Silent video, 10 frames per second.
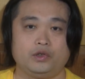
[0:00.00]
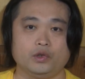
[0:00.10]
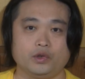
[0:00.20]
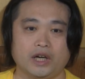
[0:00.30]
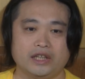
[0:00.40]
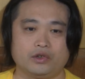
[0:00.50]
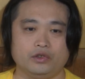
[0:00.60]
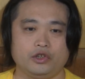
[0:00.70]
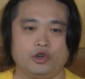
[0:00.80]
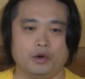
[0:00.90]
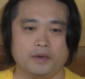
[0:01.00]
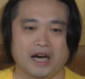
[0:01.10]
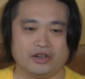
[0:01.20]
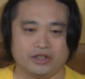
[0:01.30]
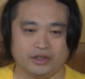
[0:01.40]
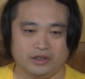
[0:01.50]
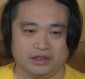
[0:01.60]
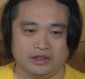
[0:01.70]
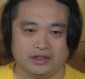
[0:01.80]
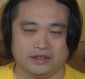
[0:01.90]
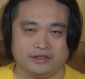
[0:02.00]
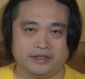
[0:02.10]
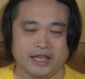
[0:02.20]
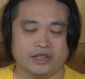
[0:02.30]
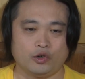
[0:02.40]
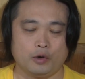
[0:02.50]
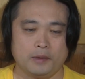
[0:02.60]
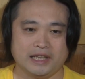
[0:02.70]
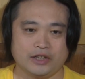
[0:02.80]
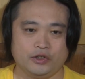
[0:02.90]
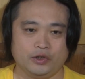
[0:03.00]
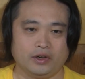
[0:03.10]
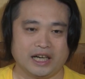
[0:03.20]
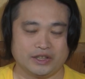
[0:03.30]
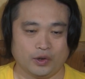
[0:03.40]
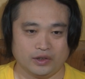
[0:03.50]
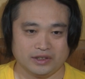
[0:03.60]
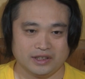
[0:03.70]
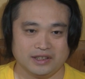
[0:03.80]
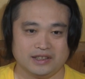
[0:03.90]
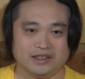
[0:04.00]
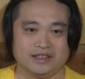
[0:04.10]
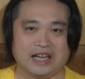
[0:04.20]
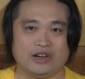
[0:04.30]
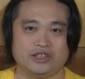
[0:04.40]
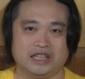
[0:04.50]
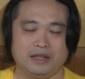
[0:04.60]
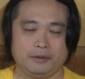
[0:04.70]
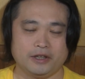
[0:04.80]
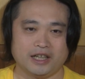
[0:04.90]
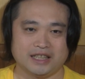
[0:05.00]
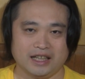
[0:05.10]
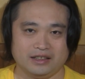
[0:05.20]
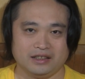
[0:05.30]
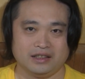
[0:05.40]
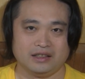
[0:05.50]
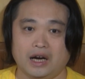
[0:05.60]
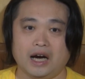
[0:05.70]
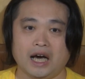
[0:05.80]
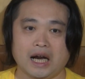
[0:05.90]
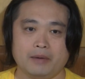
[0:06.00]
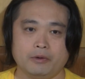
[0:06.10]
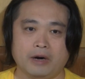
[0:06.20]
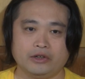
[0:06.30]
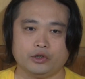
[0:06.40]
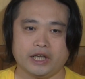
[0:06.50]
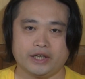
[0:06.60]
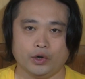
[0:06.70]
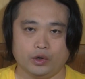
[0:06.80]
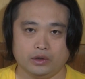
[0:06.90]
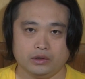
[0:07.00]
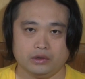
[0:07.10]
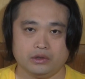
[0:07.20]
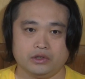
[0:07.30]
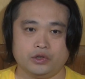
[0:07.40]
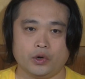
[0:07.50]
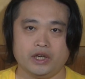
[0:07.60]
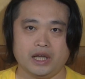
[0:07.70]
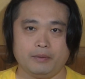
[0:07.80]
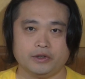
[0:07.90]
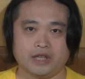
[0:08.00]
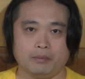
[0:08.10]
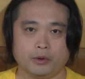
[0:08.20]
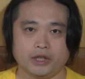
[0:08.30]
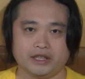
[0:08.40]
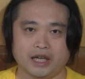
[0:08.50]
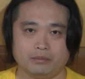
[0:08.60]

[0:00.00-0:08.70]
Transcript: ちょっとラジコンに興味がある人、ぜひこのメタクーのラジコン、楽しんでみてください。アライブ1の提供、商品レビュー専門でし